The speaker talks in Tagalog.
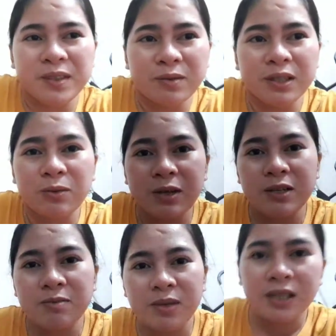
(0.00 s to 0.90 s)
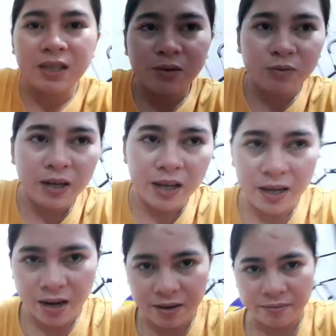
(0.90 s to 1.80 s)
Yung katulad ng binili ko
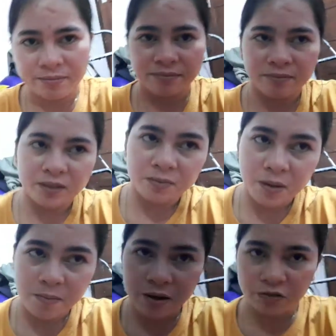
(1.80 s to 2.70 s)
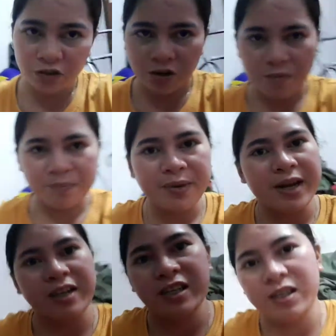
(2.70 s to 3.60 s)
nakaraan. Mas mabango siya
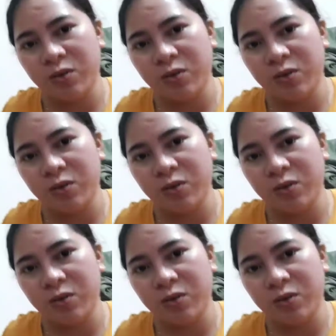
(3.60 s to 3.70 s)
kumpara dito.